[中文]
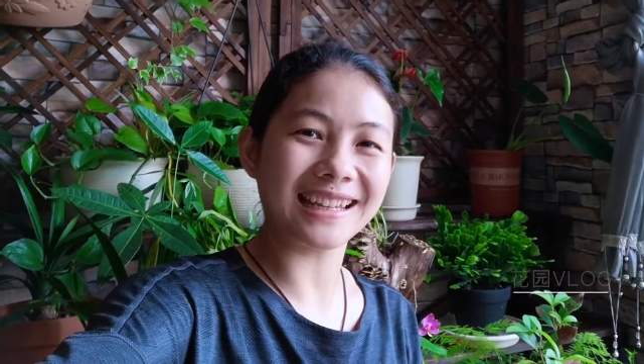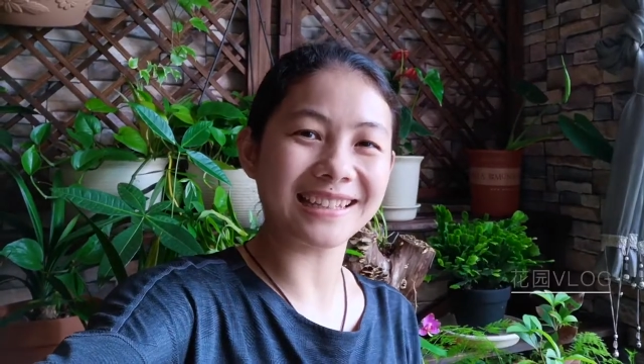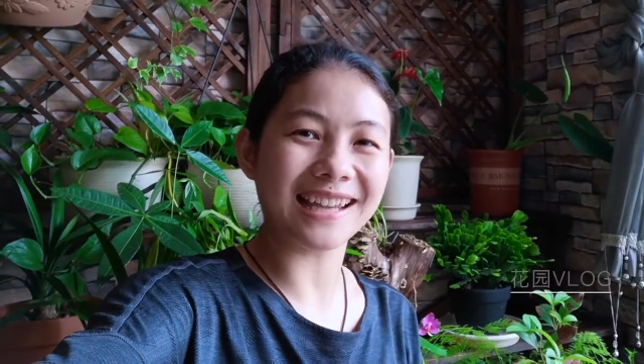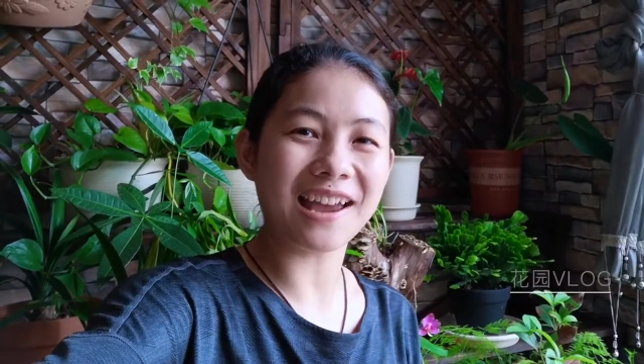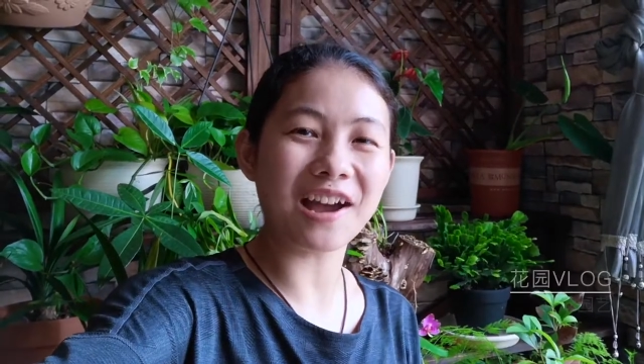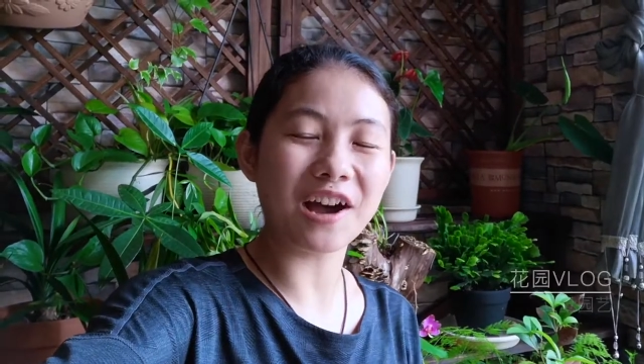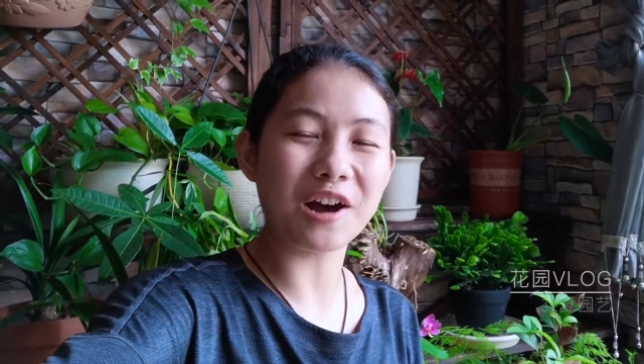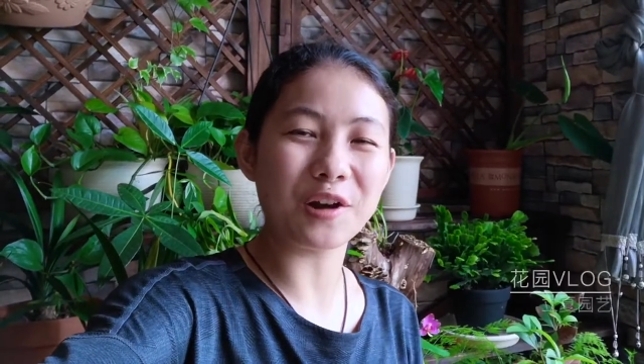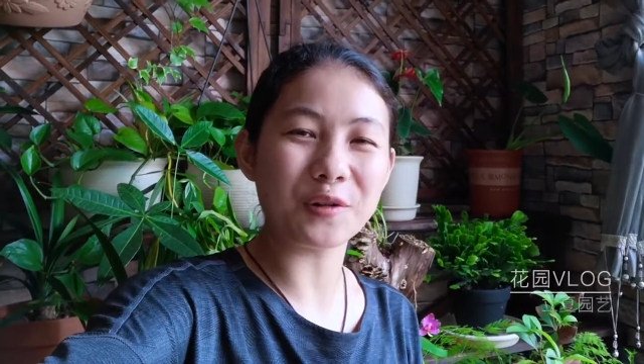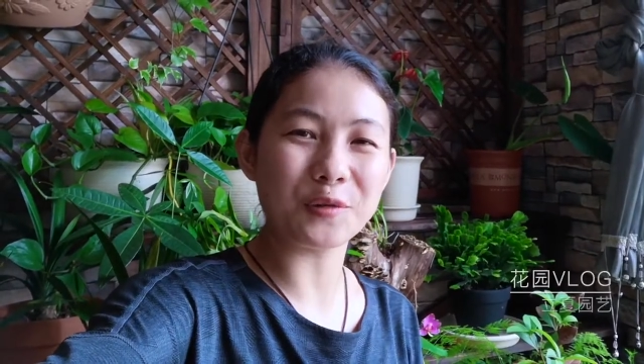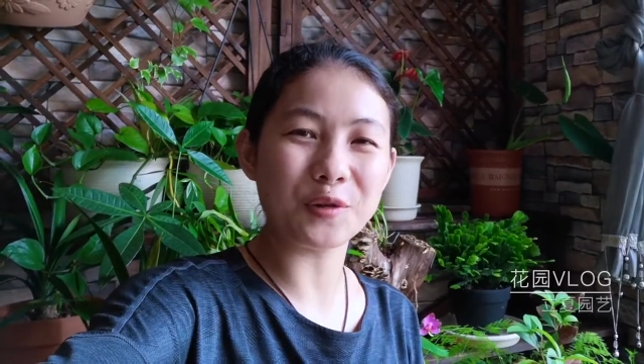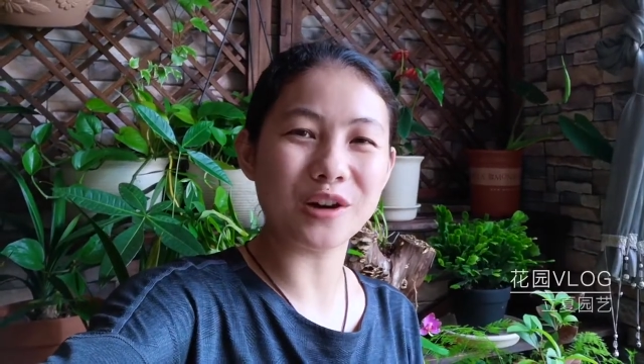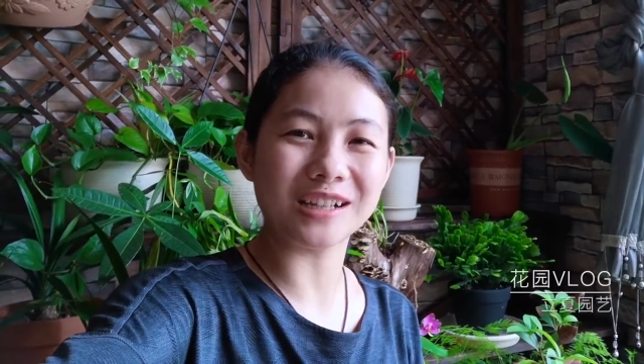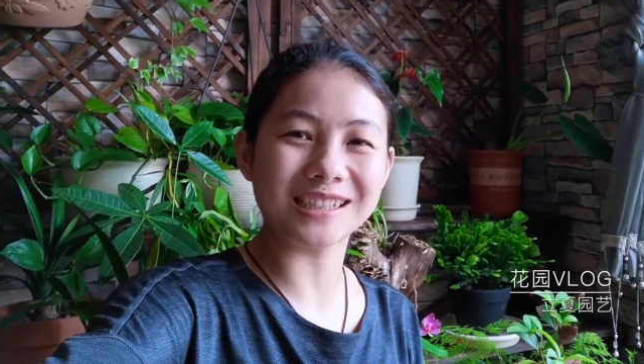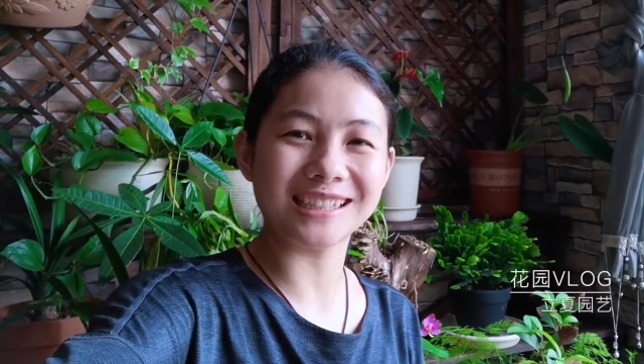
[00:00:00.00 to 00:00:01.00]
大家
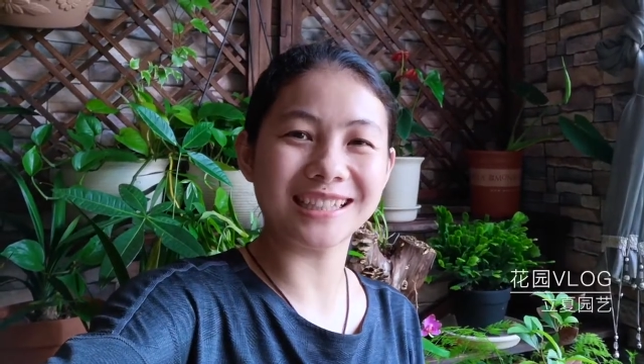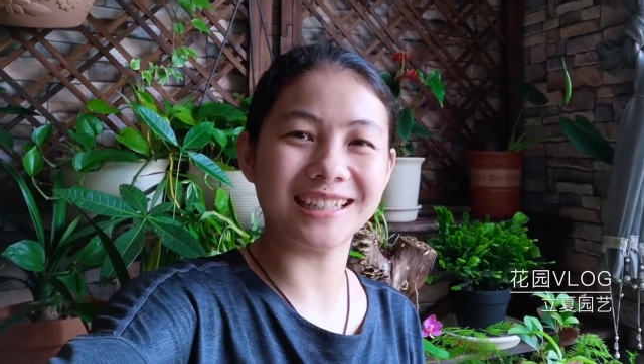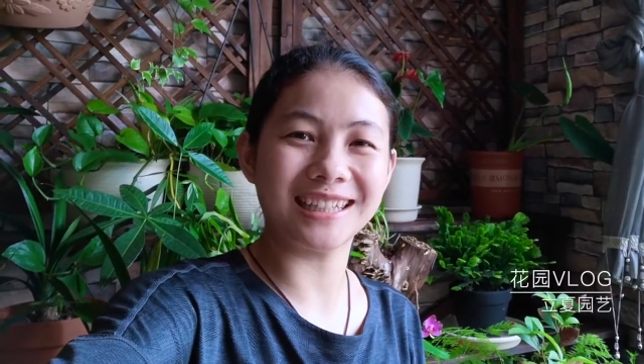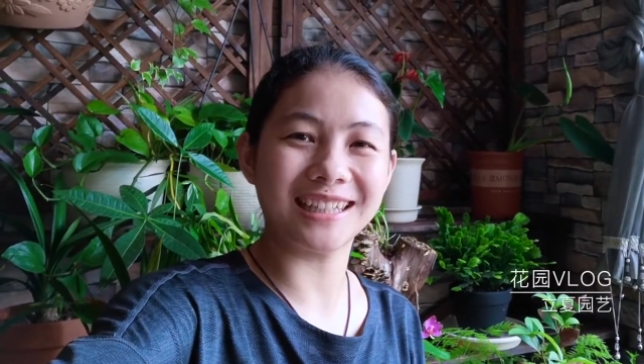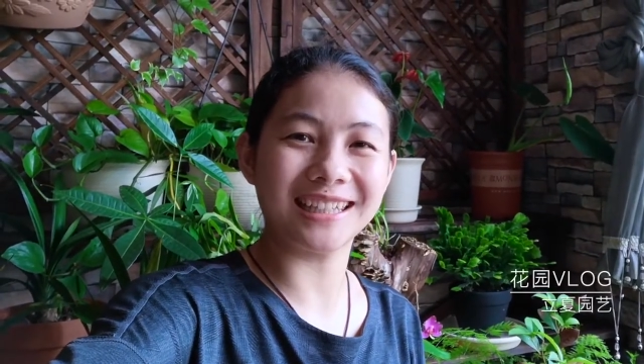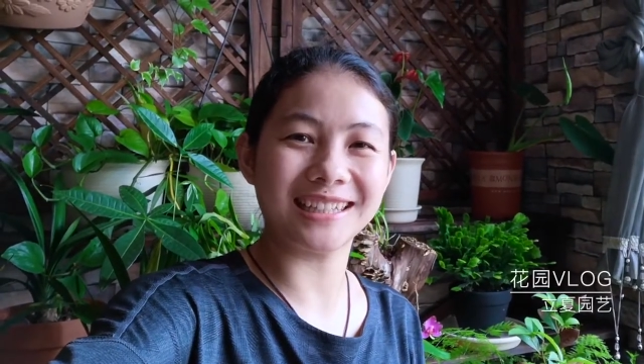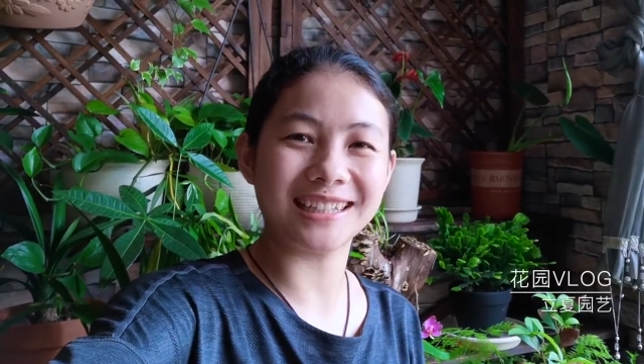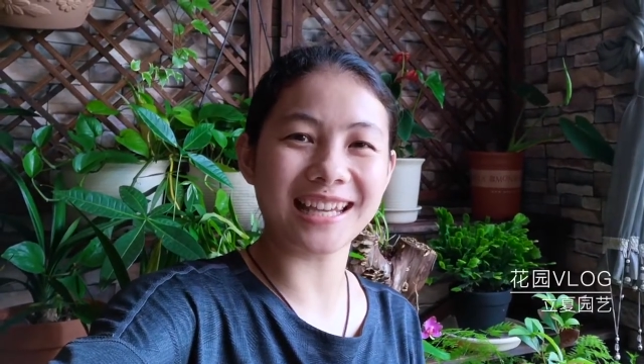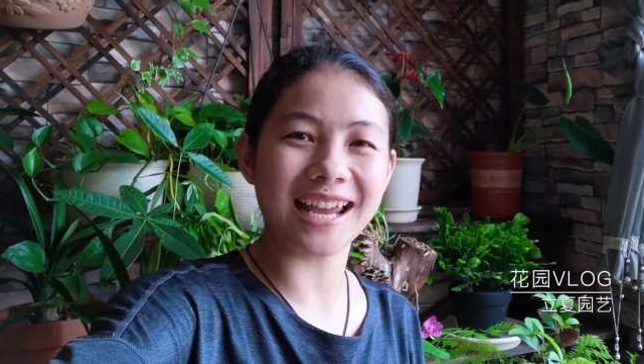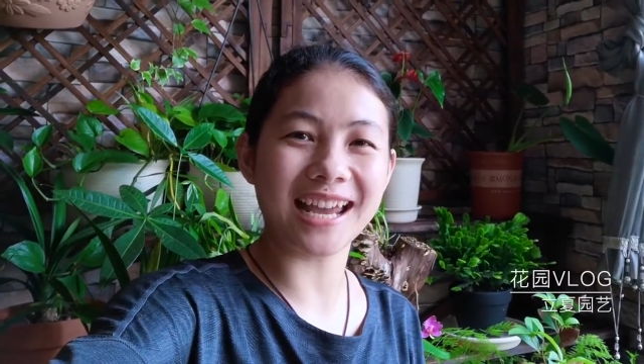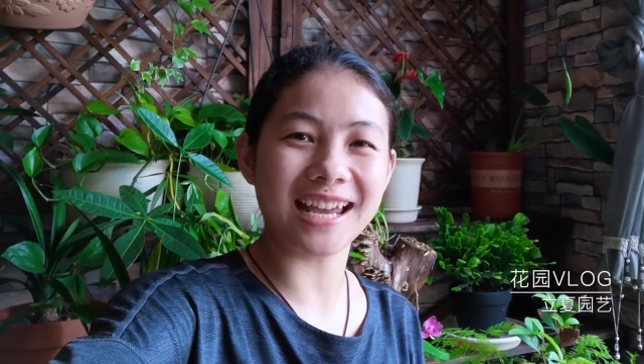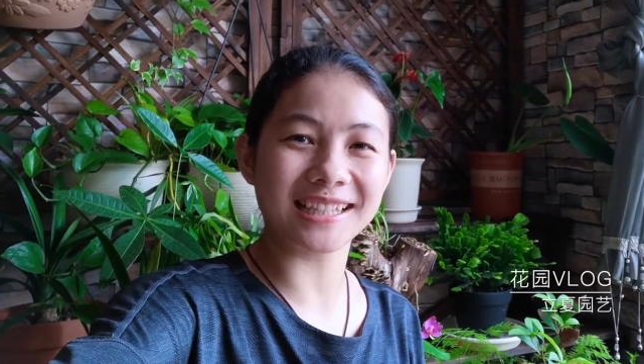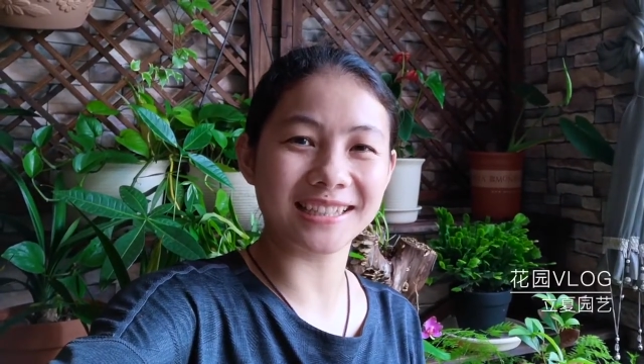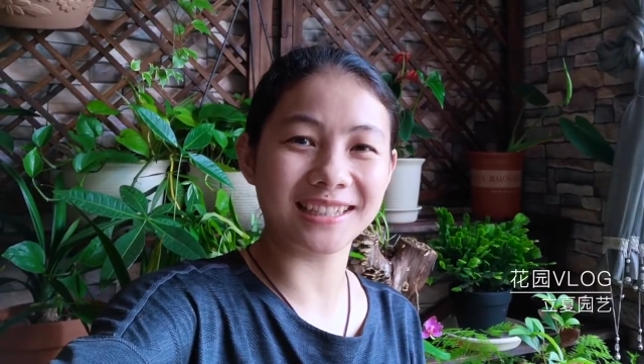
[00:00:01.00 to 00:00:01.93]
好，我是立夏，